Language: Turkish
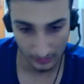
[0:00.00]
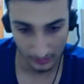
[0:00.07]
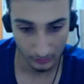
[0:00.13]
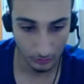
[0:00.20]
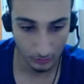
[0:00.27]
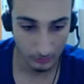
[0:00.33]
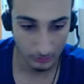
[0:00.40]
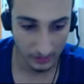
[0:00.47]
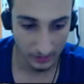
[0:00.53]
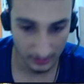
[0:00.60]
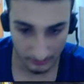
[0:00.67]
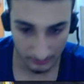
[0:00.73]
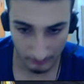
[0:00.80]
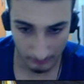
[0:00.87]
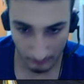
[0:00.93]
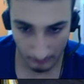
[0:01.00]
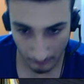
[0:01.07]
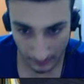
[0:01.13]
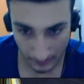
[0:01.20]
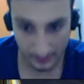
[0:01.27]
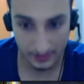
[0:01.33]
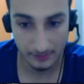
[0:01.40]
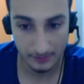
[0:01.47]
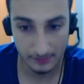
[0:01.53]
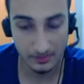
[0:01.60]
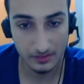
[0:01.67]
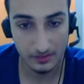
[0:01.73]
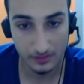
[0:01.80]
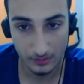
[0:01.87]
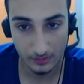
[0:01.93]
normal ben
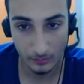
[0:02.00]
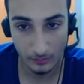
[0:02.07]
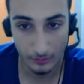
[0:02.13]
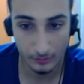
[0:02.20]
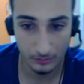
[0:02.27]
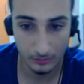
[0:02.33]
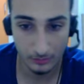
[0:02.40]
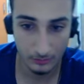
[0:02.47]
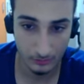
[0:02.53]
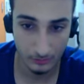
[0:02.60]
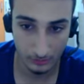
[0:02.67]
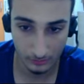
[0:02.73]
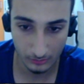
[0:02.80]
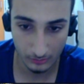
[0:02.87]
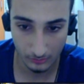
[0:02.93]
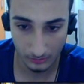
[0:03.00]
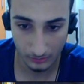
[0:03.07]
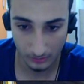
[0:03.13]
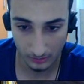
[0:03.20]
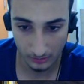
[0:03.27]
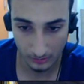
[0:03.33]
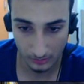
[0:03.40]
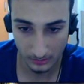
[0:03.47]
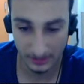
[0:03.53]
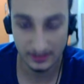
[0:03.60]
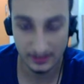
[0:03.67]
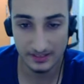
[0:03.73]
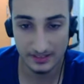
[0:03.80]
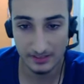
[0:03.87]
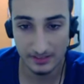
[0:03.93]
dikemin oyun e,
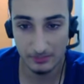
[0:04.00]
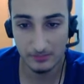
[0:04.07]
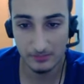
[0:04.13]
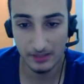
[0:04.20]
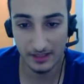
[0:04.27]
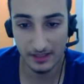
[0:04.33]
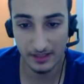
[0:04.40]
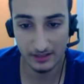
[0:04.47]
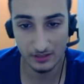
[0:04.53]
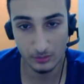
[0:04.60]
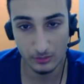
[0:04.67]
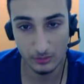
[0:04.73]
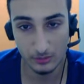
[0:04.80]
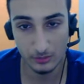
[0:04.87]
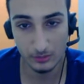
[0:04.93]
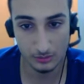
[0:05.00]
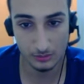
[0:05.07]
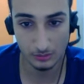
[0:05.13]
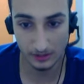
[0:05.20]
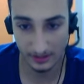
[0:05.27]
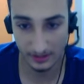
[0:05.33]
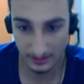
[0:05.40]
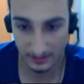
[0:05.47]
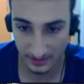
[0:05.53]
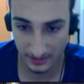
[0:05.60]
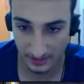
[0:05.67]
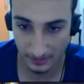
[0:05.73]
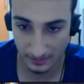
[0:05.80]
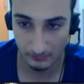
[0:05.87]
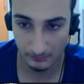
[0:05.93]
şeyinde çekmedim de ekran görüntüsü olarak
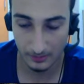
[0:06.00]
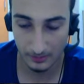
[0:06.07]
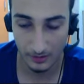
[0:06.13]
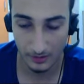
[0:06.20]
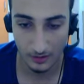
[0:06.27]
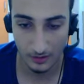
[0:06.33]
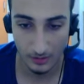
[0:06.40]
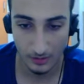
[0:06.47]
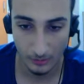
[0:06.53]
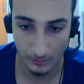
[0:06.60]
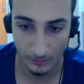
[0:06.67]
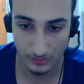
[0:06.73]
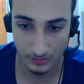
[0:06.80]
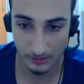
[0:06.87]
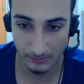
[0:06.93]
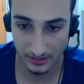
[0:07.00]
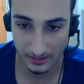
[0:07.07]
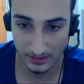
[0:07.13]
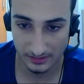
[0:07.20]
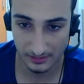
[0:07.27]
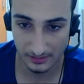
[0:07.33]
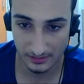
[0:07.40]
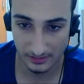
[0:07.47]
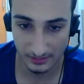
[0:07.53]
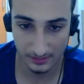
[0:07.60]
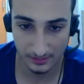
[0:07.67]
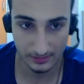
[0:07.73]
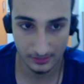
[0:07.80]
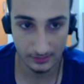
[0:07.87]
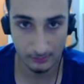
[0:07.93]
çektim. O yüzden biraz e,
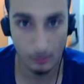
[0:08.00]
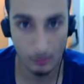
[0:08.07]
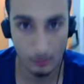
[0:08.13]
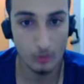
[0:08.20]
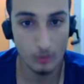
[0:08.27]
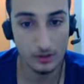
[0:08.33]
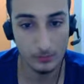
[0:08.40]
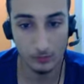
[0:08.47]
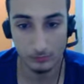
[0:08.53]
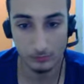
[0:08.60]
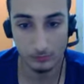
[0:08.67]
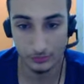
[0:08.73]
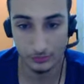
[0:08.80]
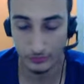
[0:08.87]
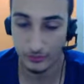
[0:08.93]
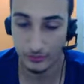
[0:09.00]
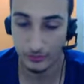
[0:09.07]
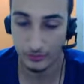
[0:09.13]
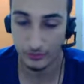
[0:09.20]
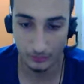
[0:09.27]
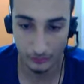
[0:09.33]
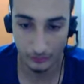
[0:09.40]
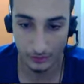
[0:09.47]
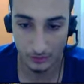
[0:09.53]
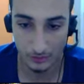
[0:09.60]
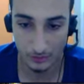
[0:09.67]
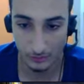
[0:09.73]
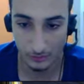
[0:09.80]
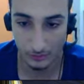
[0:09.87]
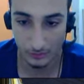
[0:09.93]
bok gibi olmuş video. Onu da
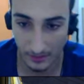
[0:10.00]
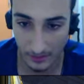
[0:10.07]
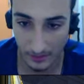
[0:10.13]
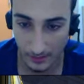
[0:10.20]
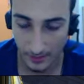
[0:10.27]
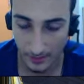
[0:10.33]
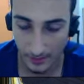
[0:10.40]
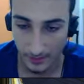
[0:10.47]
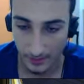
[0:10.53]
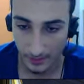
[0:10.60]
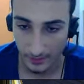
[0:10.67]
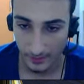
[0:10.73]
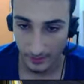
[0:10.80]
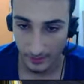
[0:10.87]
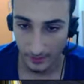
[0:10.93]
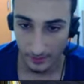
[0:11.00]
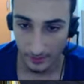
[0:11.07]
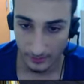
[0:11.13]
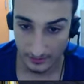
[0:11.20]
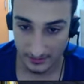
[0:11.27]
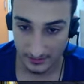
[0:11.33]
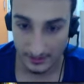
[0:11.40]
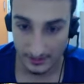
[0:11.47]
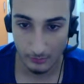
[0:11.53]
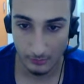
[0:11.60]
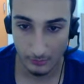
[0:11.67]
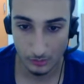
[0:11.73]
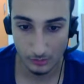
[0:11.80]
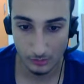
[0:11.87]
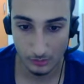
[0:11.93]
söyleyeyim yani. Sinirim
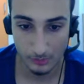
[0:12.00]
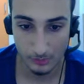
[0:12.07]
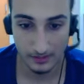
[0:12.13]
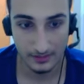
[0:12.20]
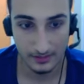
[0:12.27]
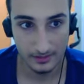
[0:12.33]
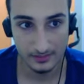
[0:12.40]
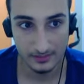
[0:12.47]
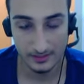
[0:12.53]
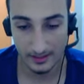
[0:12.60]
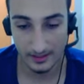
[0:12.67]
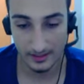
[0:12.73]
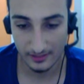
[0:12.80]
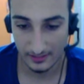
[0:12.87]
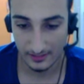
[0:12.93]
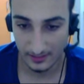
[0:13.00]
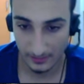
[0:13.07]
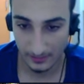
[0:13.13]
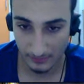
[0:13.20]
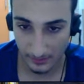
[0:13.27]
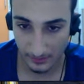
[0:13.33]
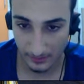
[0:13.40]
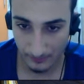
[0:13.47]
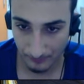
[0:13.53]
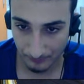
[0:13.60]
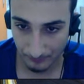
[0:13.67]
bozuldu. Ben de tekrar çekim dedim.